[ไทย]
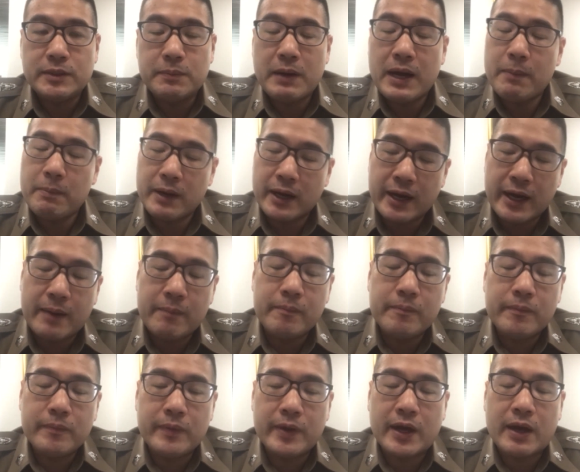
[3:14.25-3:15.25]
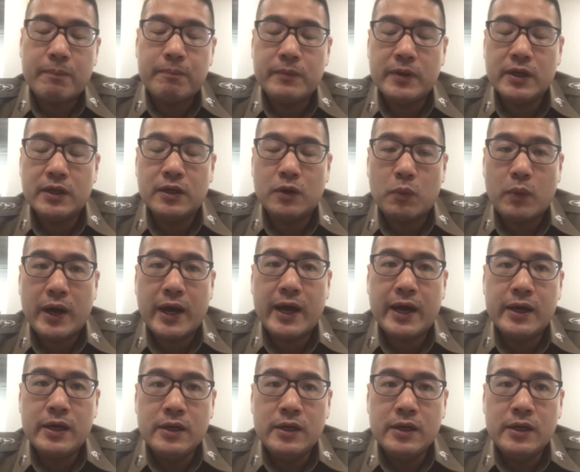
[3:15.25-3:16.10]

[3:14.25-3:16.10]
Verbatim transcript: สภาพบังคับนะครับถ้าเกิดว่า